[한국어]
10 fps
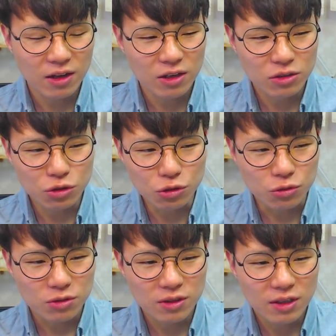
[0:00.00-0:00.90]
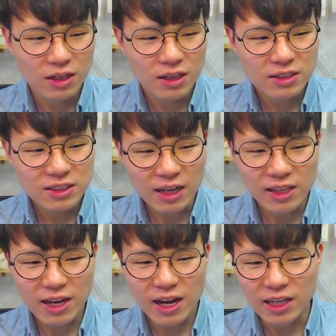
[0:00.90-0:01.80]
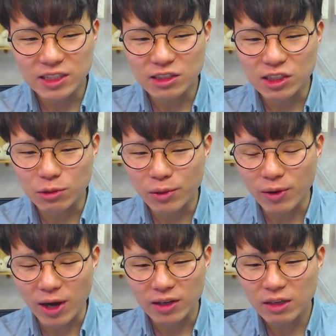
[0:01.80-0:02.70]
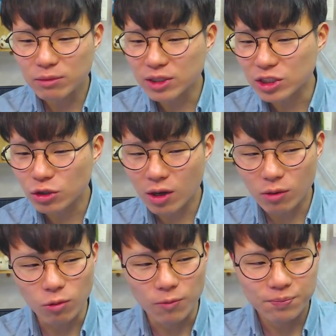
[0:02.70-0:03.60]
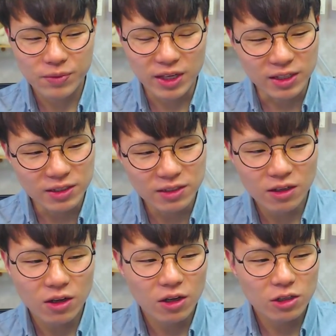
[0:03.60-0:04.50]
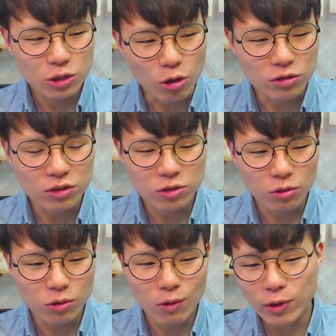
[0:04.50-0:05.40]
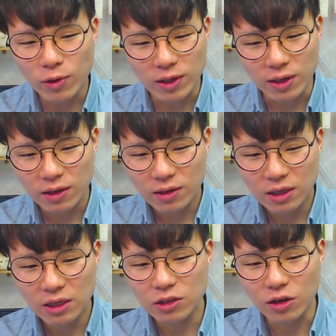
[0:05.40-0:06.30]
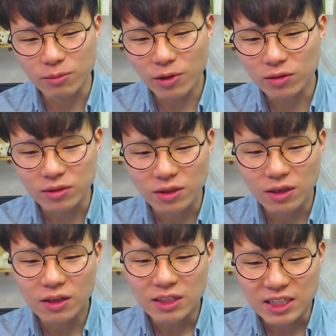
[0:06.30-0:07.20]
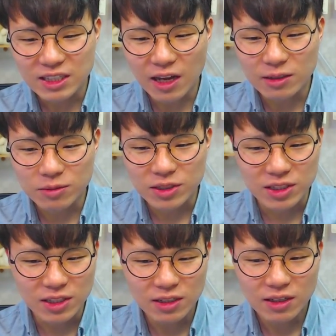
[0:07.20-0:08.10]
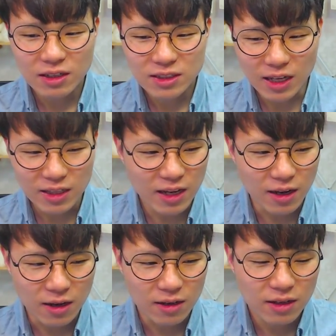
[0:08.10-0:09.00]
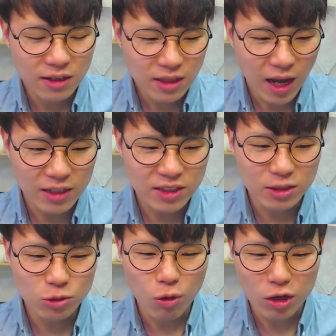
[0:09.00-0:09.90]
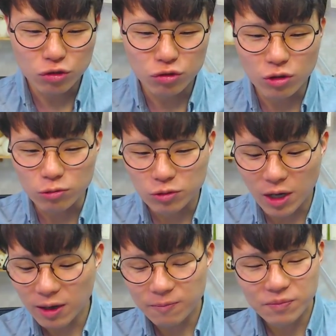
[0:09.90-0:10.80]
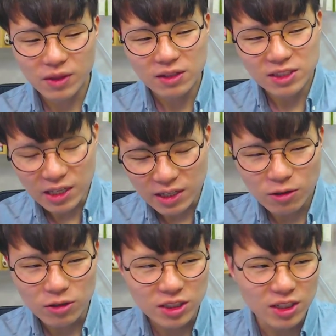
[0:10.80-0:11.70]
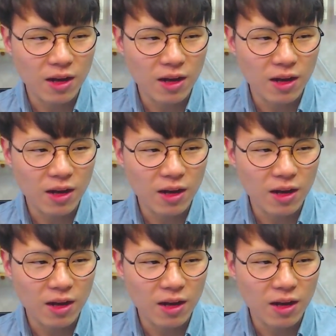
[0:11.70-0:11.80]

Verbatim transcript: 6. 상대가 가진 지위와 힘을 인정하고 이를 적극적으로 활용하라. 그러면 이따금씩 상대가 당신을 도와주는 경우가 생길 것이다.